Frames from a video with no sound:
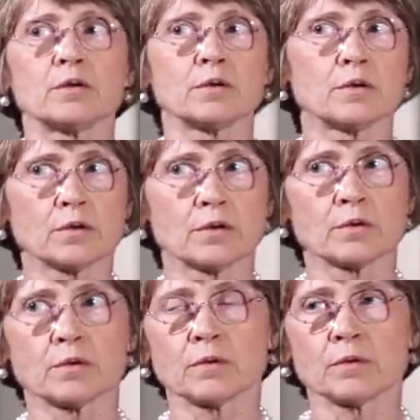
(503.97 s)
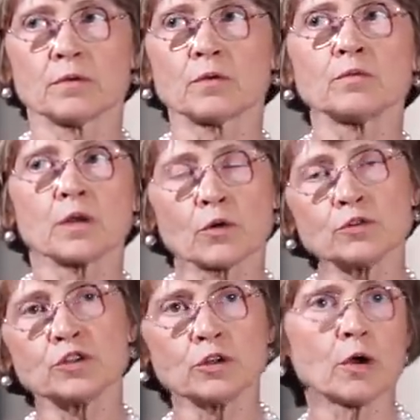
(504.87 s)
eh, una
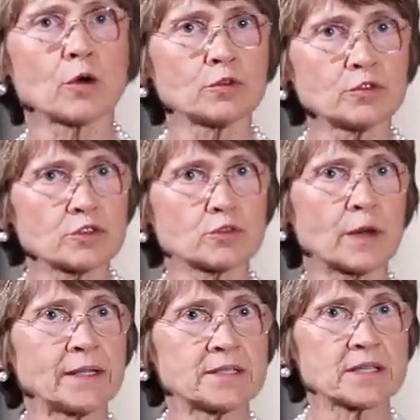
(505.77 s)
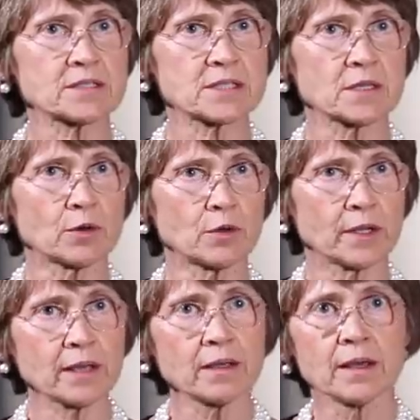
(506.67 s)
continua
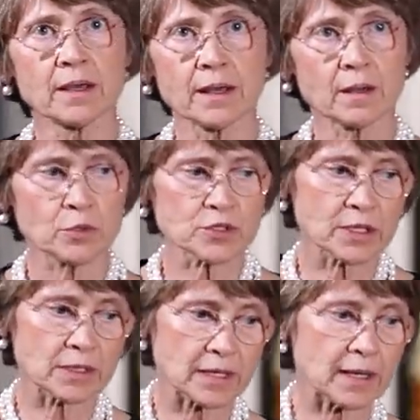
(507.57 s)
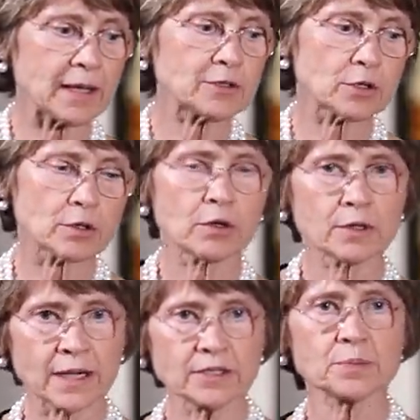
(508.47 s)
contestualizzazione e la mostra tra l'altro
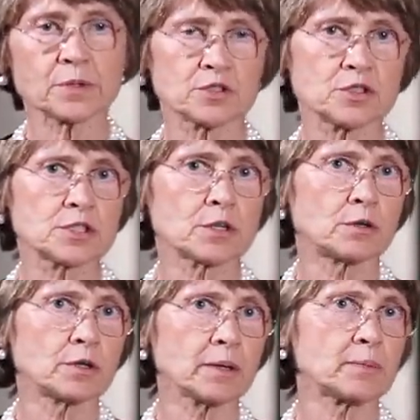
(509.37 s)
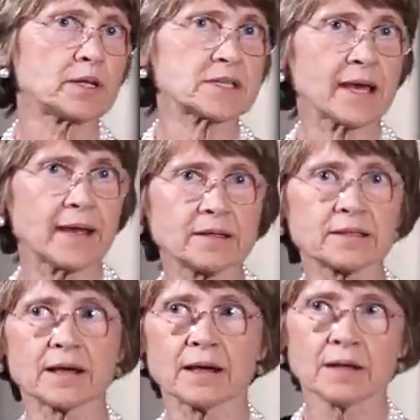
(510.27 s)
con grande precisione
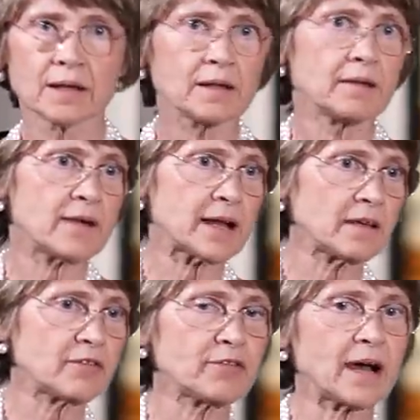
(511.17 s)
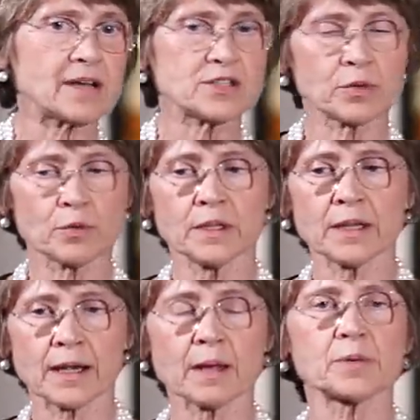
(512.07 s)
presenta le varie fasi,
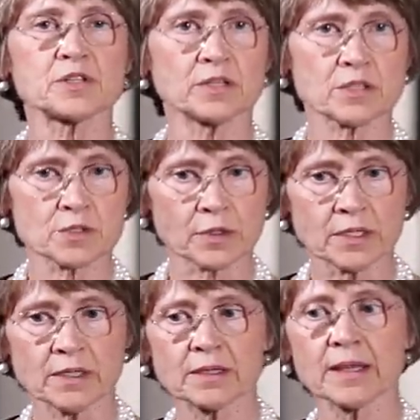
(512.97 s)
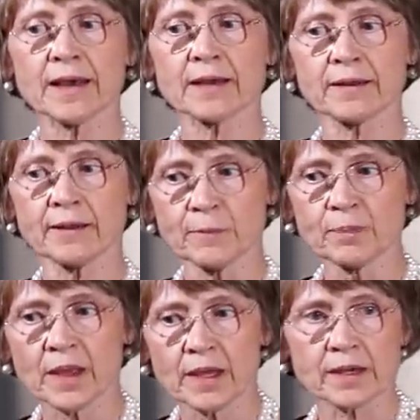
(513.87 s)
quindi la rappresentazione di
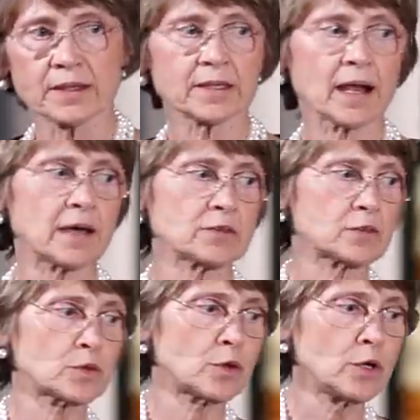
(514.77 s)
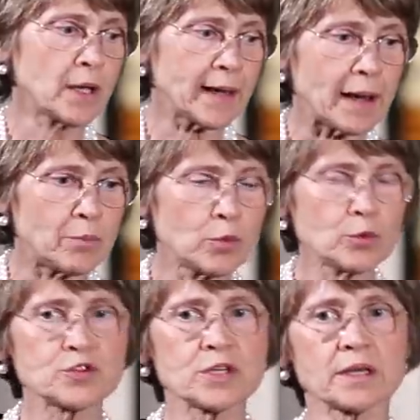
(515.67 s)
interni, il ritratto, la
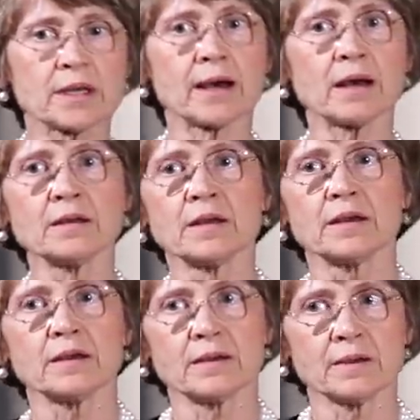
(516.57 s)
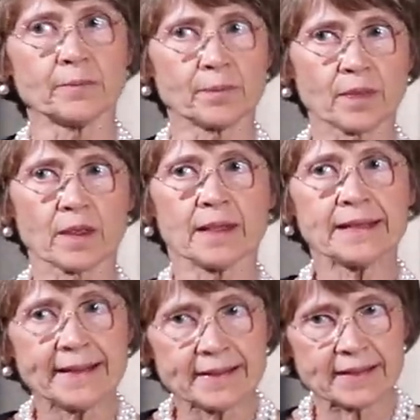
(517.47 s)
musica, ehm,
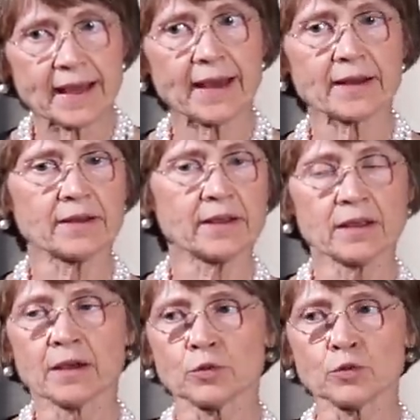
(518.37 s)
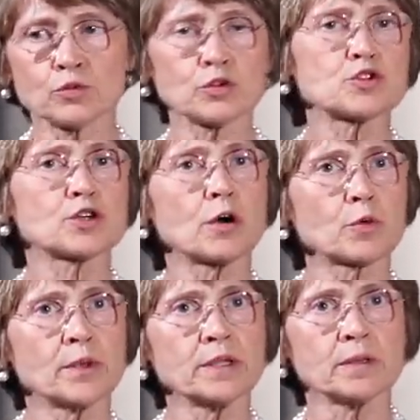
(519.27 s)
gli interni, tutto
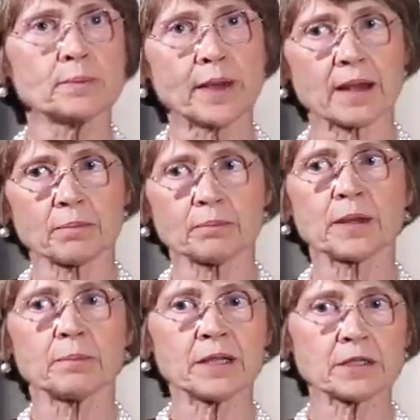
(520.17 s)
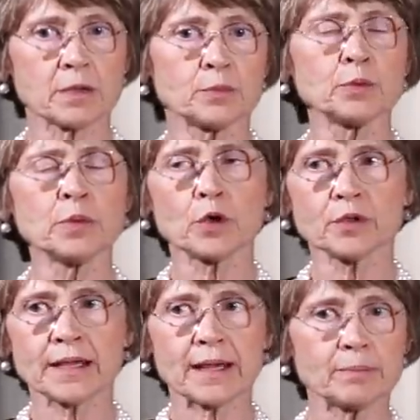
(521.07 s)
ciò quindi per permettere al
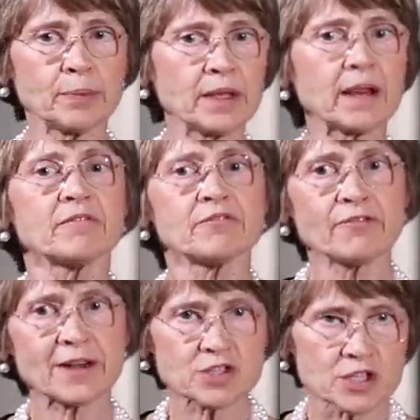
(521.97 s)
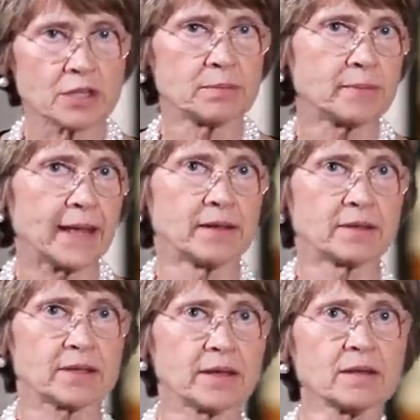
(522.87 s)
pubblico di capire
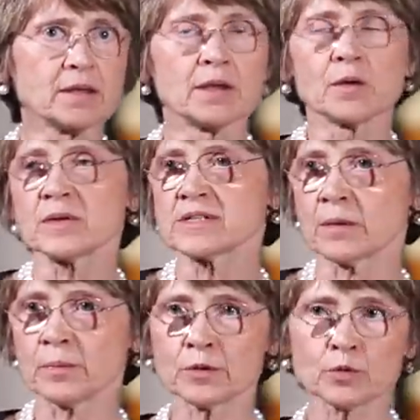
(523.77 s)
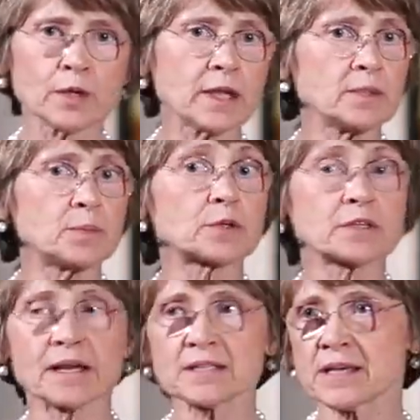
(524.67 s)
facilmente questa pittura e di
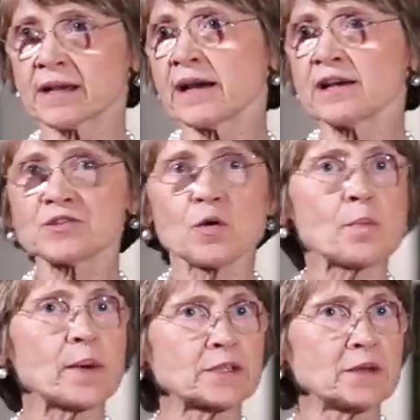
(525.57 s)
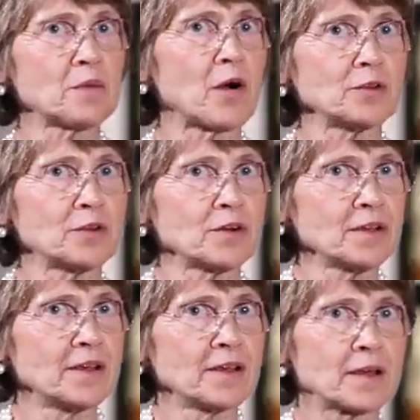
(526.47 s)
portarsi a casa un
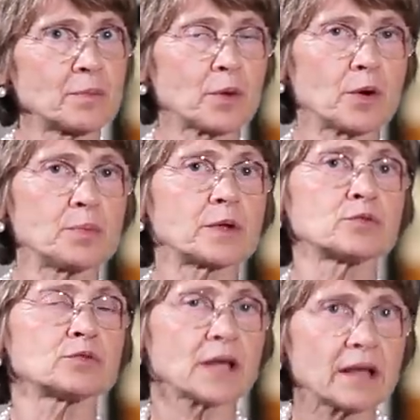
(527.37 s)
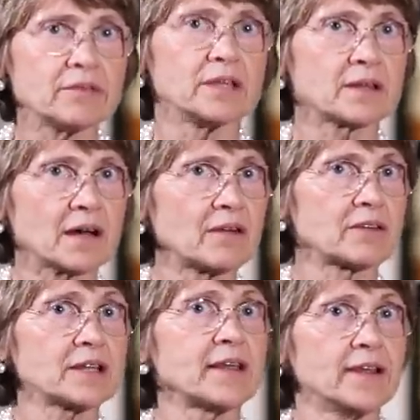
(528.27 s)
patrimonio che poi per tutta la vita
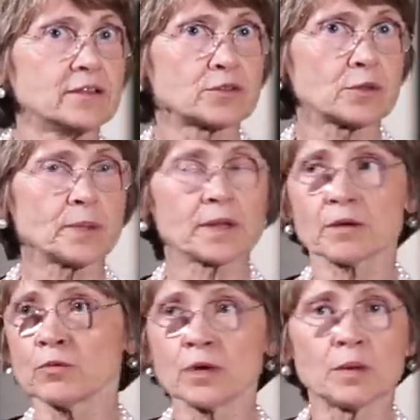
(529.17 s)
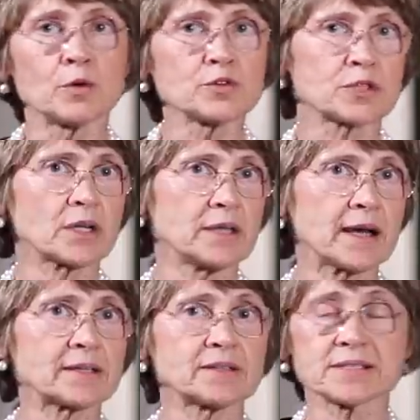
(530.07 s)
avrà dentro, perché una mostra
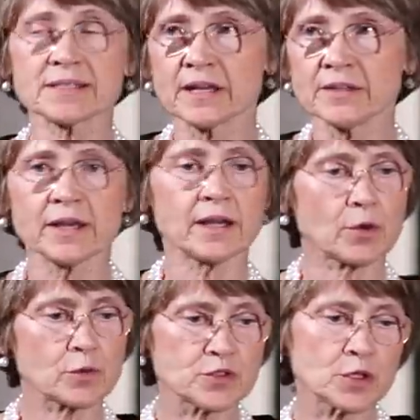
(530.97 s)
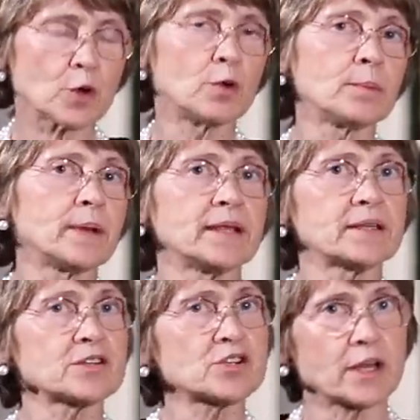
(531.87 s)
di arte straniera così
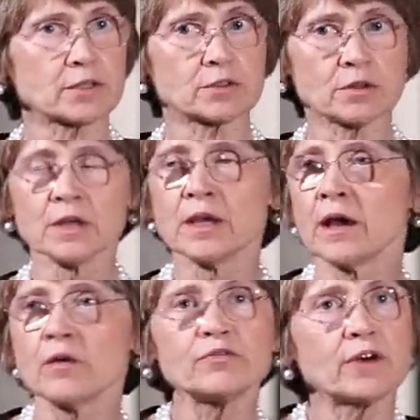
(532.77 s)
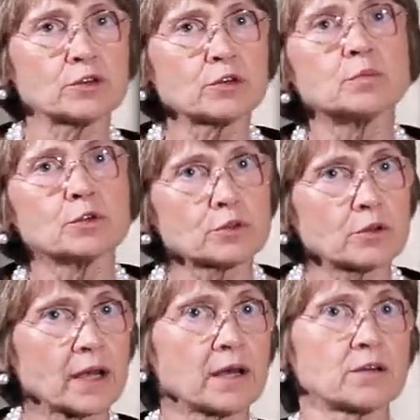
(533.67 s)
completa certo è un fatto
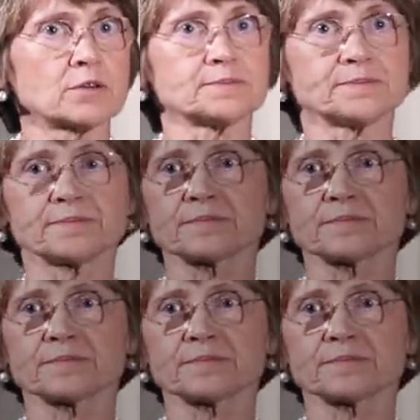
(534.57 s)
molto raro.